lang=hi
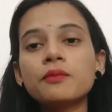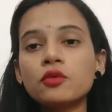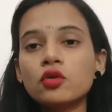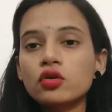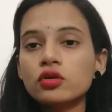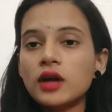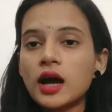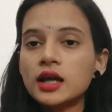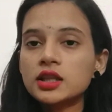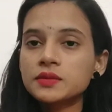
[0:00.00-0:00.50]

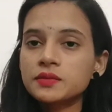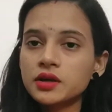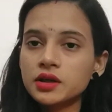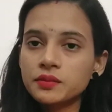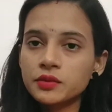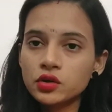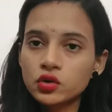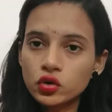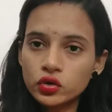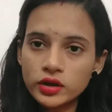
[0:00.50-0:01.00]
आपको रात
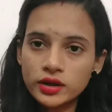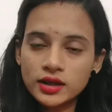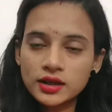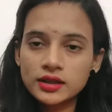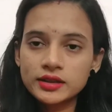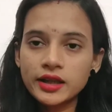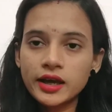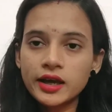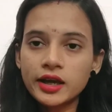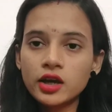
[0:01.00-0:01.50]
भर भिगो के
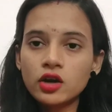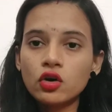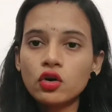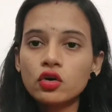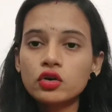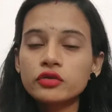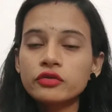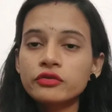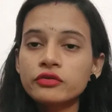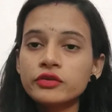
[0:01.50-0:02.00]
रखना है
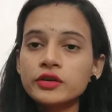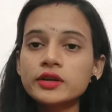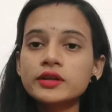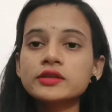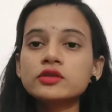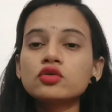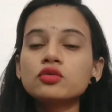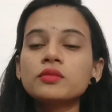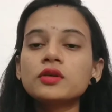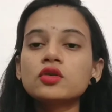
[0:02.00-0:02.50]
और
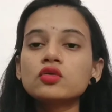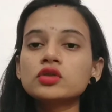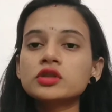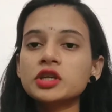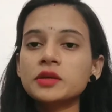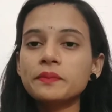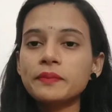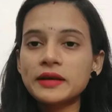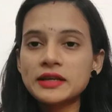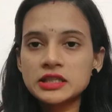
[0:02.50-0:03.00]
फिर सुबह
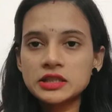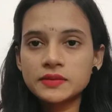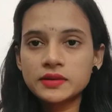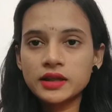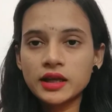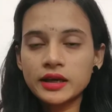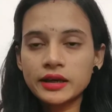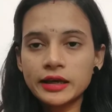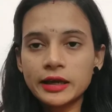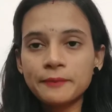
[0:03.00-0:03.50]
उसकी पेस्ट
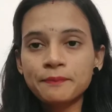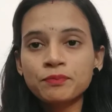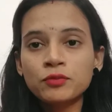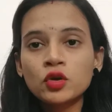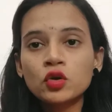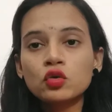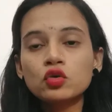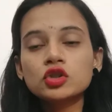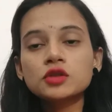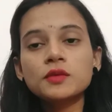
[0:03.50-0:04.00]
बना के
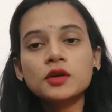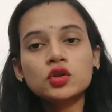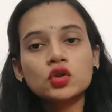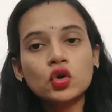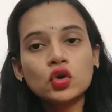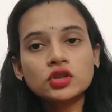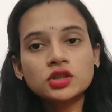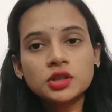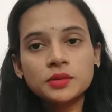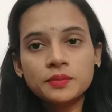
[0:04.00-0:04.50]
उसमें
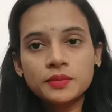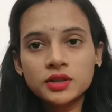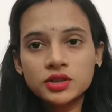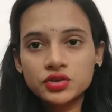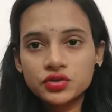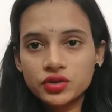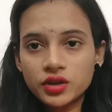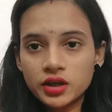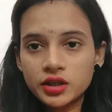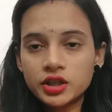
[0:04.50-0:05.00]
दो
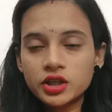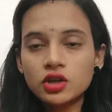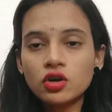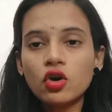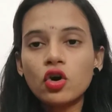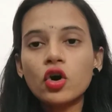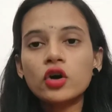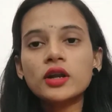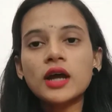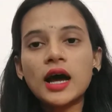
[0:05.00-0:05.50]
चम्मच दही
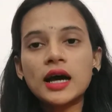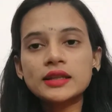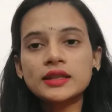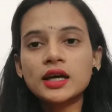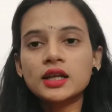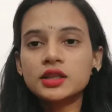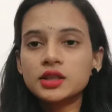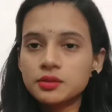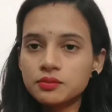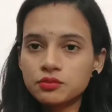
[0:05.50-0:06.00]
और
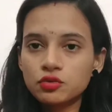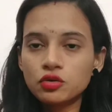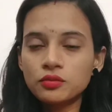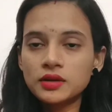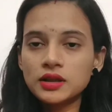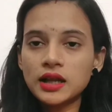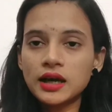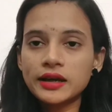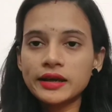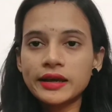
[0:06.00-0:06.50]
आधा नींबू
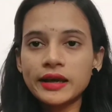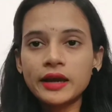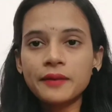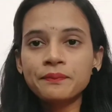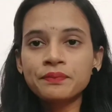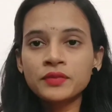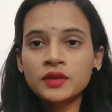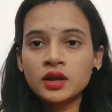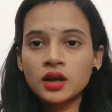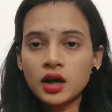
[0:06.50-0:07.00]
मिला के
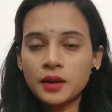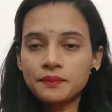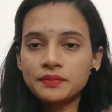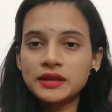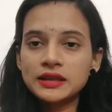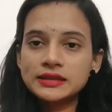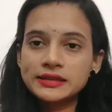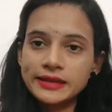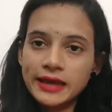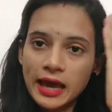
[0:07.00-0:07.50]

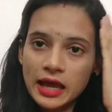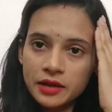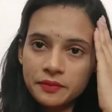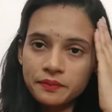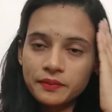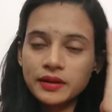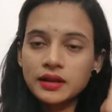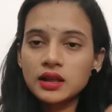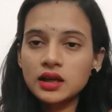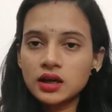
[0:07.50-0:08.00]
अपने
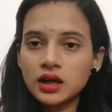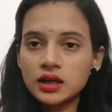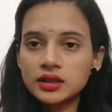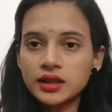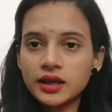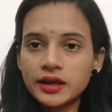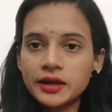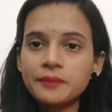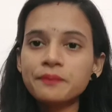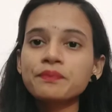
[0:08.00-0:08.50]
स्कैल्प पे
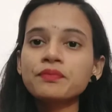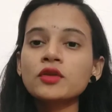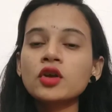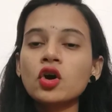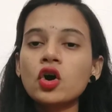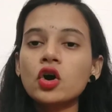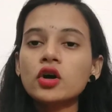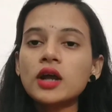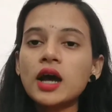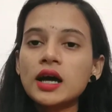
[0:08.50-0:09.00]
लगाना है
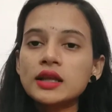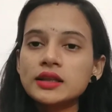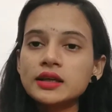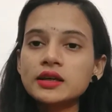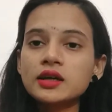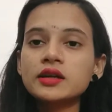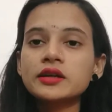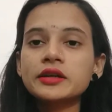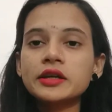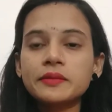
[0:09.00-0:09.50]
और
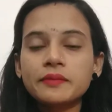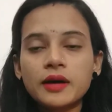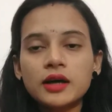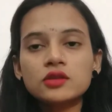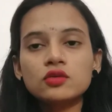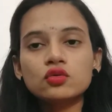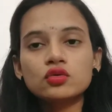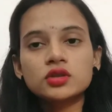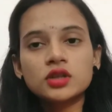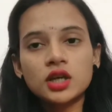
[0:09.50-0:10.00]
आधे घंटे
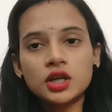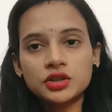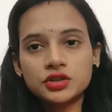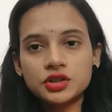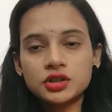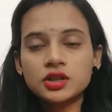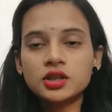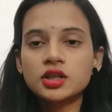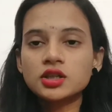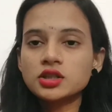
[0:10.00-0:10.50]
बाद उसे
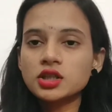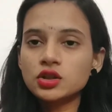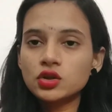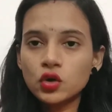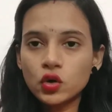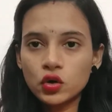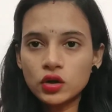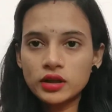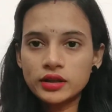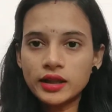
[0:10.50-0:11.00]
अच्छी तरह से
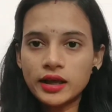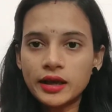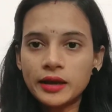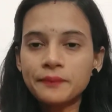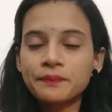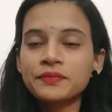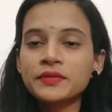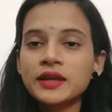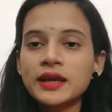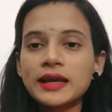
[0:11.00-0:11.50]
धो लेना
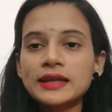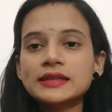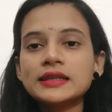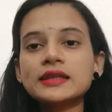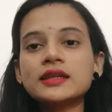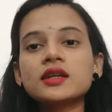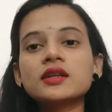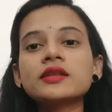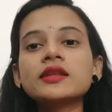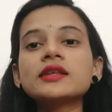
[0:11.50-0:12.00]
है
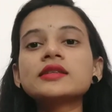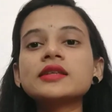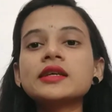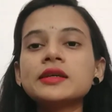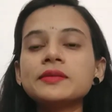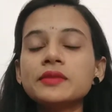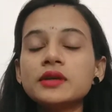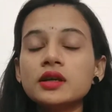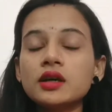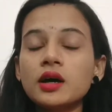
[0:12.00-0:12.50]
ऐसे करने
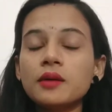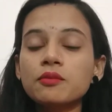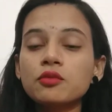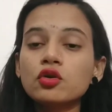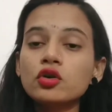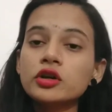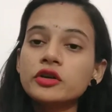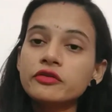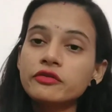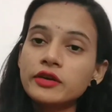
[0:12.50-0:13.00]
से भी
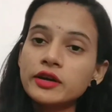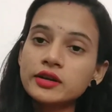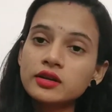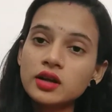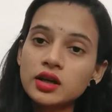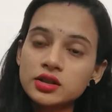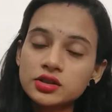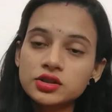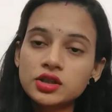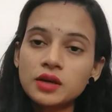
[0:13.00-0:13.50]
आपको
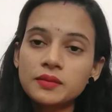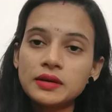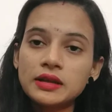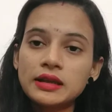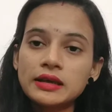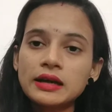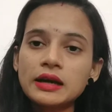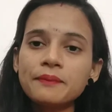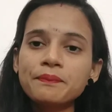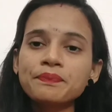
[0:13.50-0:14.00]
इफेक्ट अच्छा
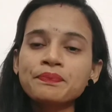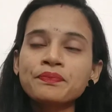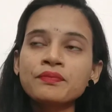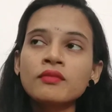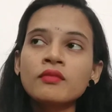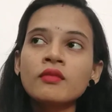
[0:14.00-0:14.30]
मिलेगा